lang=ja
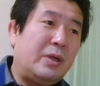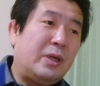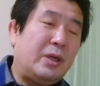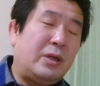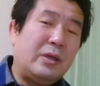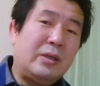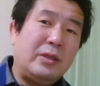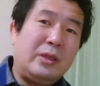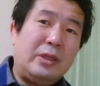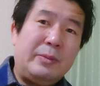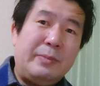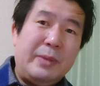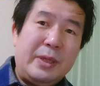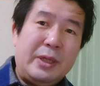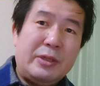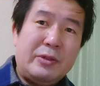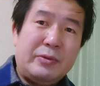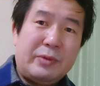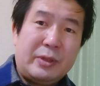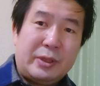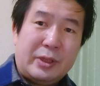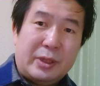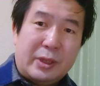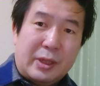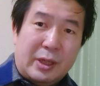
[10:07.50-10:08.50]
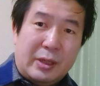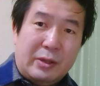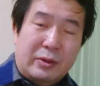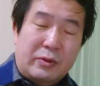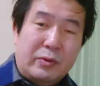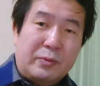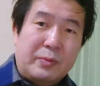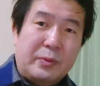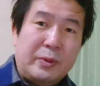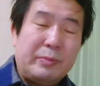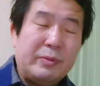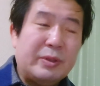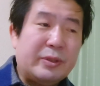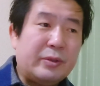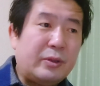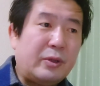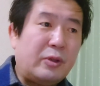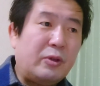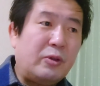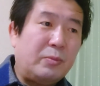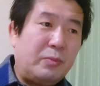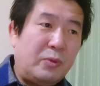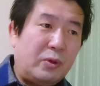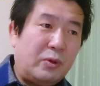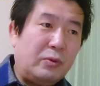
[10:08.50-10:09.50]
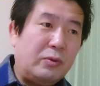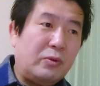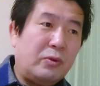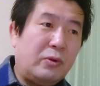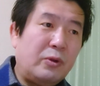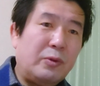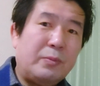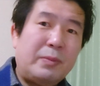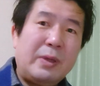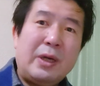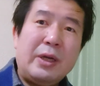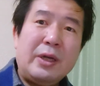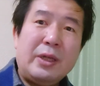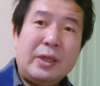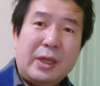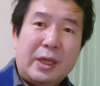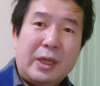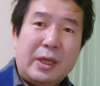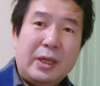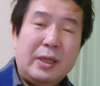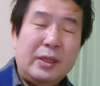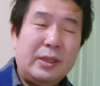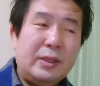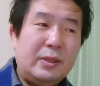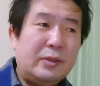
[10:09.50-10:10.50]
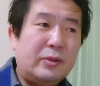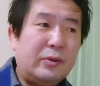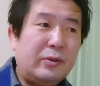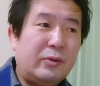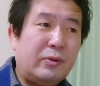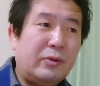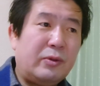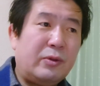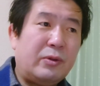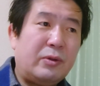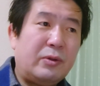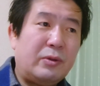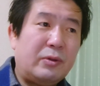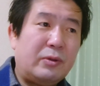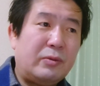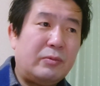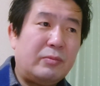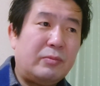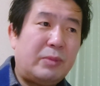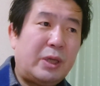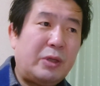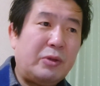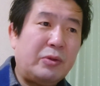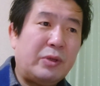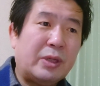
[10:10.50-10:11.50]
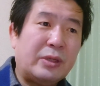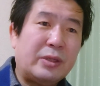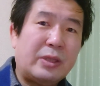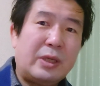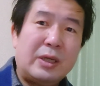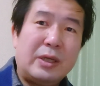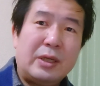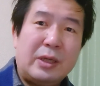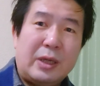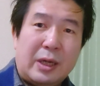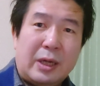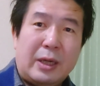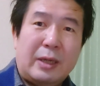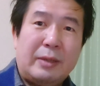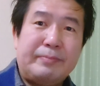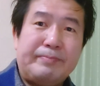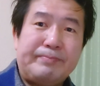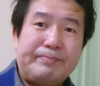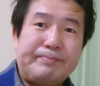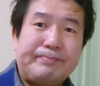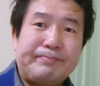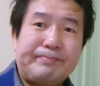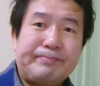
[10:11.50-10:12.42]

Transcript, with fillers: まあイメージは近いと思いますけどもこの場合ねそのまゆかさんが